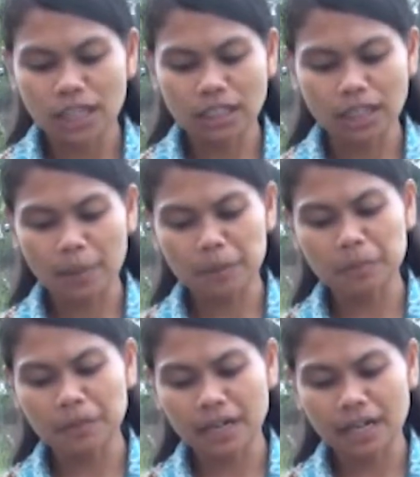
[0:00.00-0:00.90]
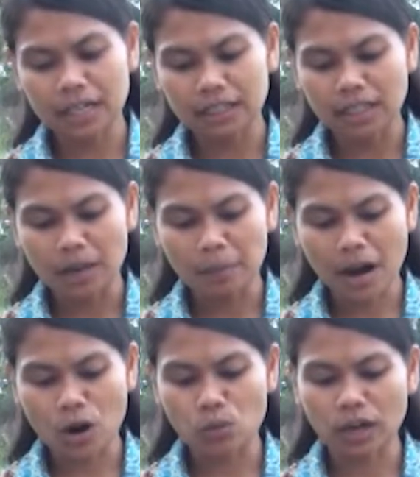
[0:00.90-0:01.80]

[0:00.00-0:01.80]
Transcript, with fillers: tetapi mereka tidak mau